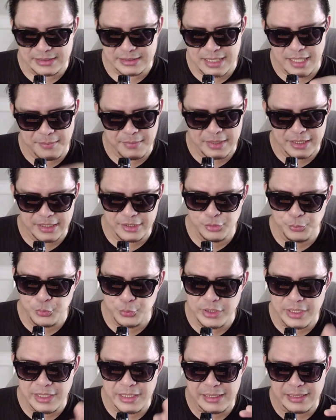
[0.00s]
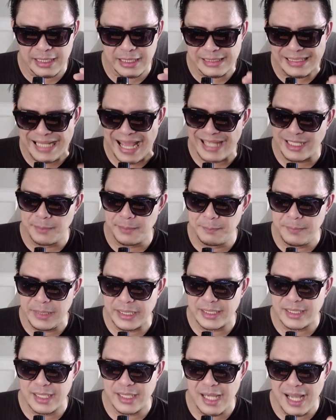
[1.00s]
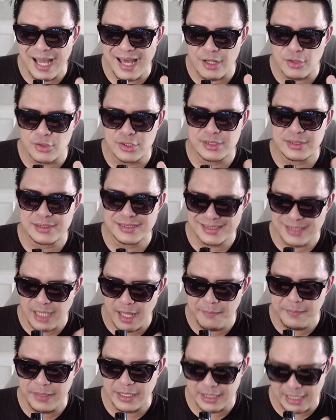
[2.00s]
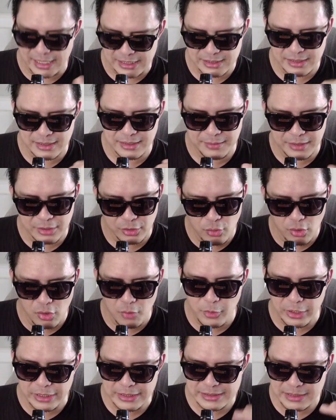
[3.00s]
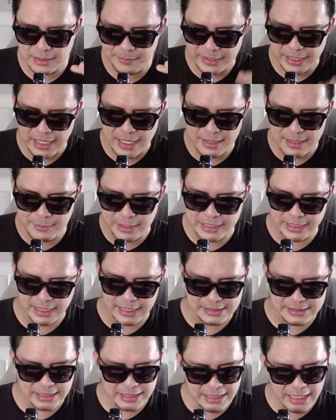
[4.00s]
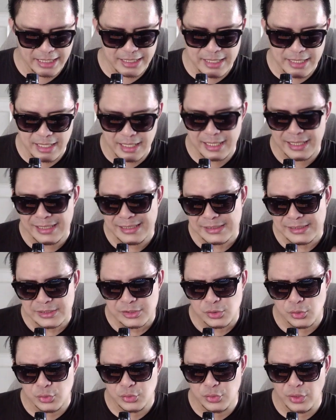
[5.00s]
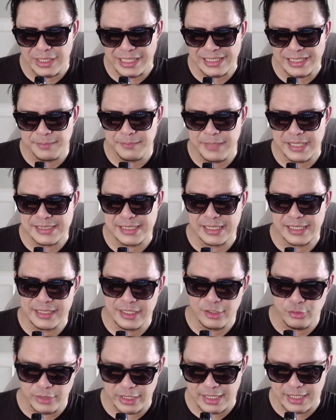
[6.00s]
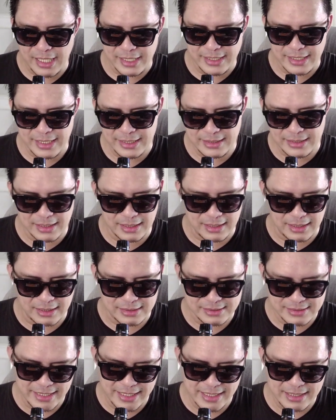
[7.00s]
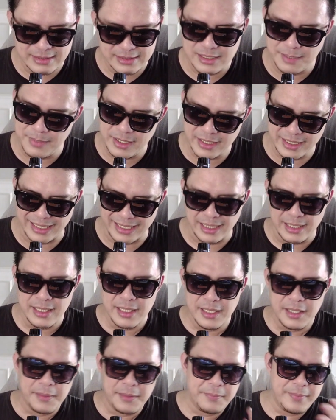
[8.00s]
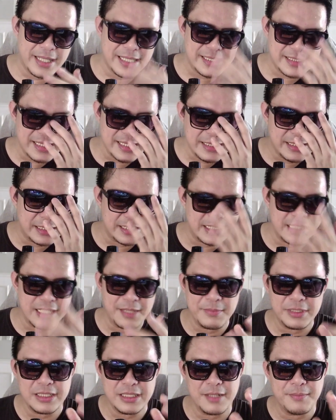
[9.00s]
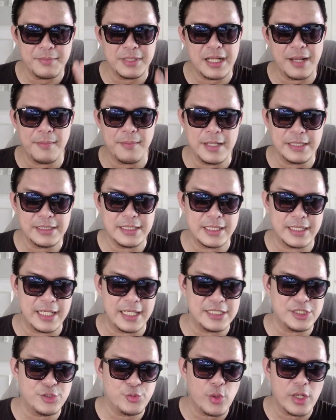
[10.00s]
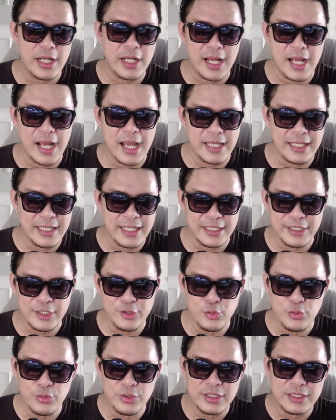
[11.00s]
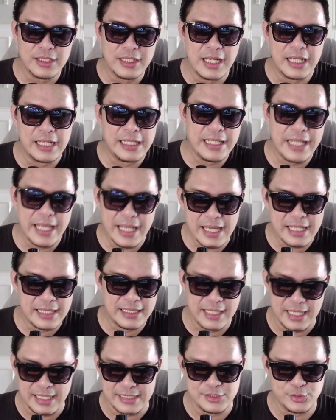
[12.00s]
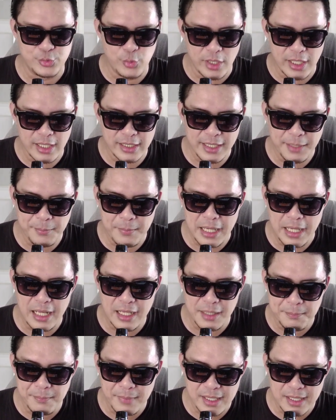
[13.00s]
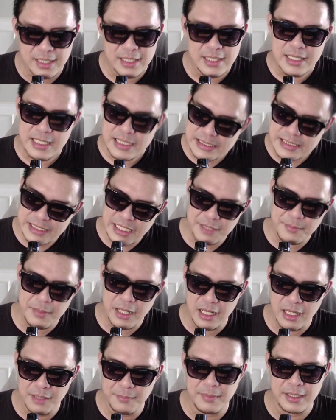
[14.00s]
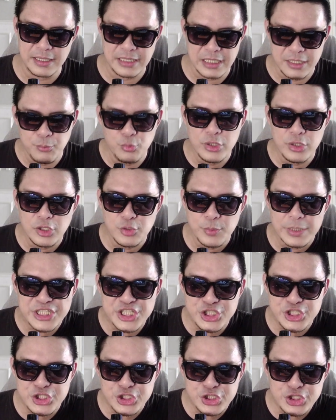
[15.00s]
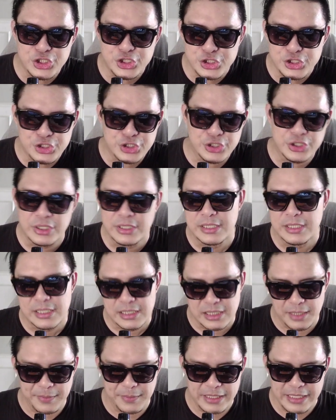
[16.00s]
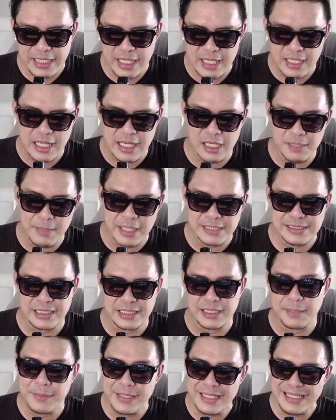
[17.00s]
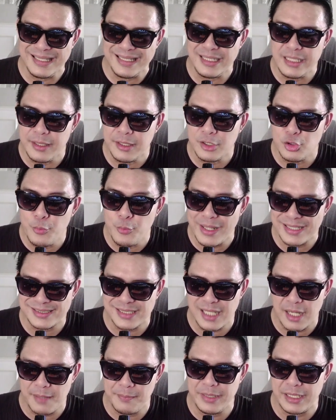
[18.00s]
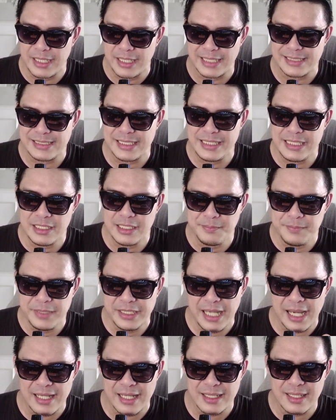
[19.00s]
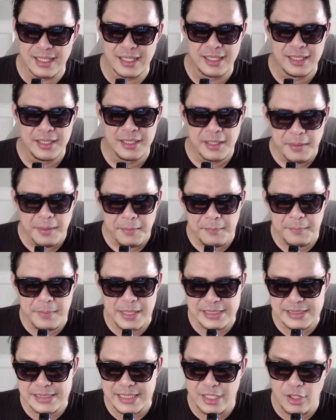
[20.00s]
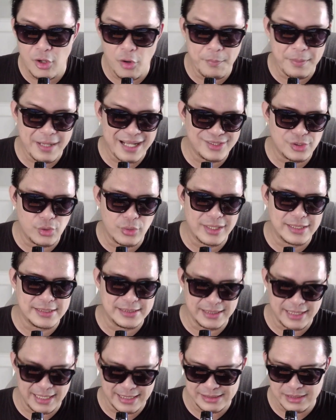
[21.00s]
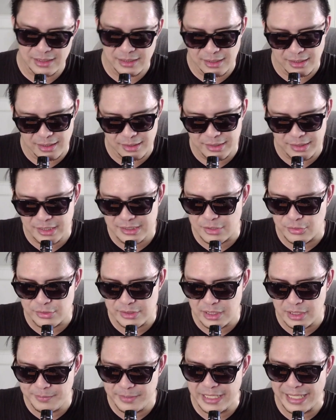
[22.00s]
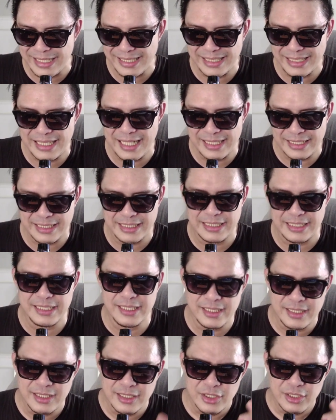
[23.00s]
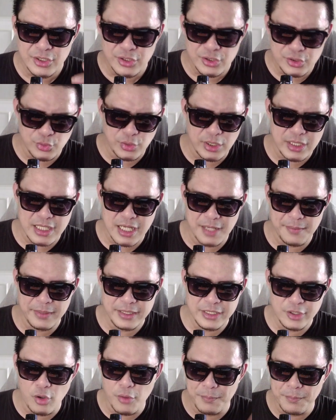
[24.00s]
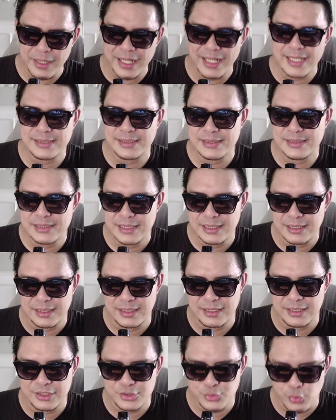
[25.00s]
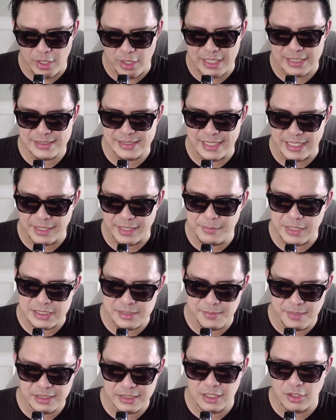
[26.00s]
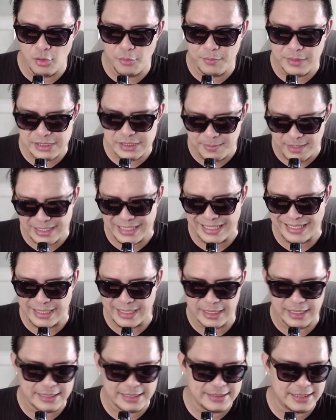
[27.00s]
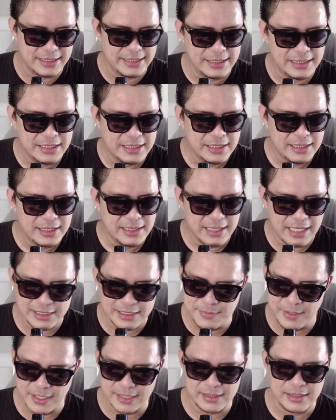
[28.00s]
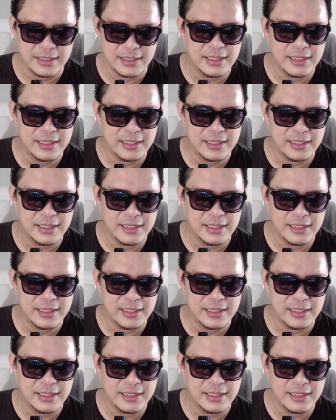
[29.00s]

Drummer itu punya dynamic yang harus stabil guys. Gue ngomongin lebih ke arah begini guys. Ini ada untuk ngeritem biasanya kan digunain hi hat, uh, eh, snare sama kick. Biasanya drummer-drummer amatir guys, suara hi hat itu kegedean guys. Suara kick malah lemah, snare malah lemah. Jadi bunyinya cuma csh, csh, tapi ini nggak nggak kebaca. Tapi ini dia lumayan stabil guys. Ini lebih ke arah mixing operatornya sih guys. Dia seharusnya lebih naikin lagi. Ini juga drumnya dikompres, uh, suara snare-nya berasa banget ke kompres sama kicknya guys ya. Nice banget.